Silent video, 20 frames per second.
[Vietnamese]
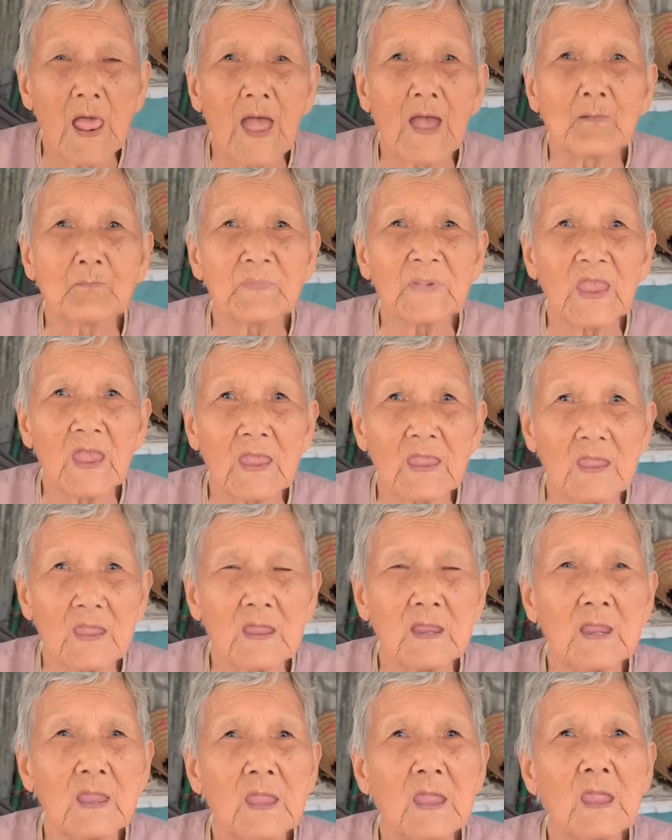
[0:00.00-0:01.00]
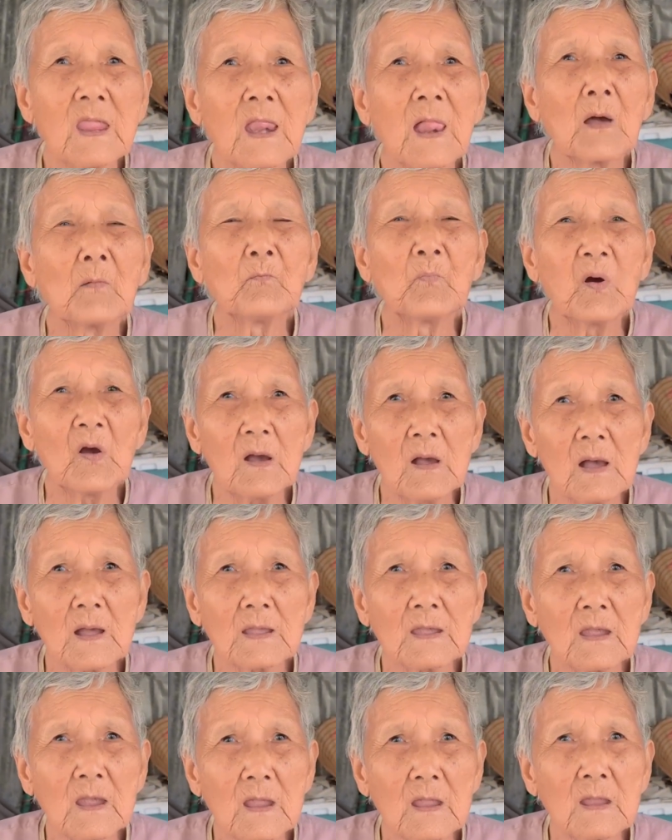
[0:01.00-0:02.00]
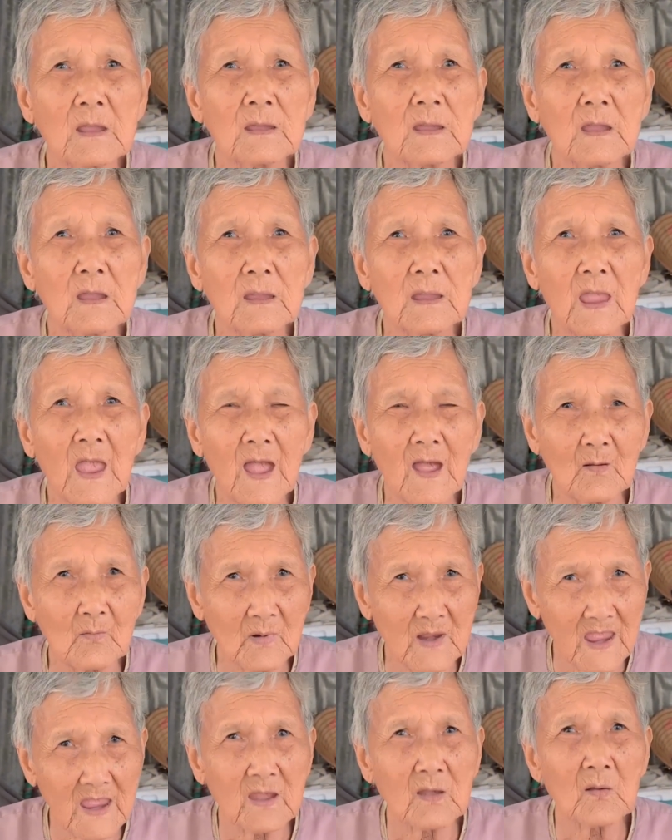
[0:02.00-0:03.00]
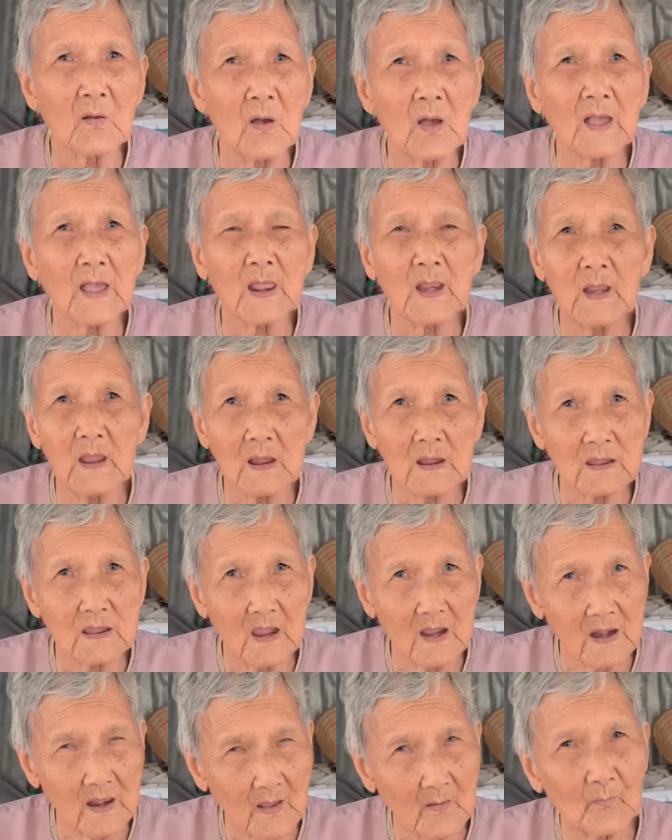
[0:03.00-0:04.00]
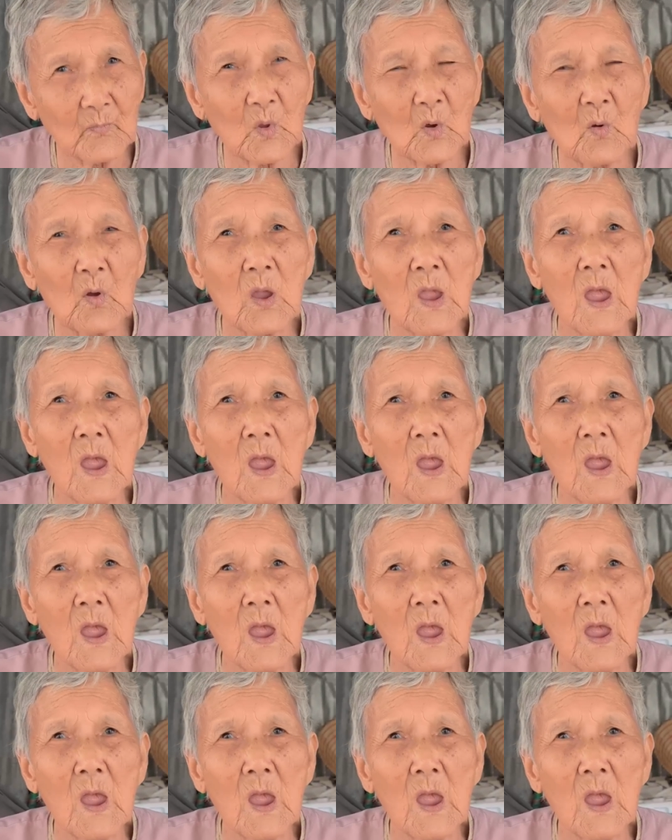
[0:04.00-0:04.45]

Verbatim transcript: làm về làm phước sau này tôi có đức dữ lắm tôi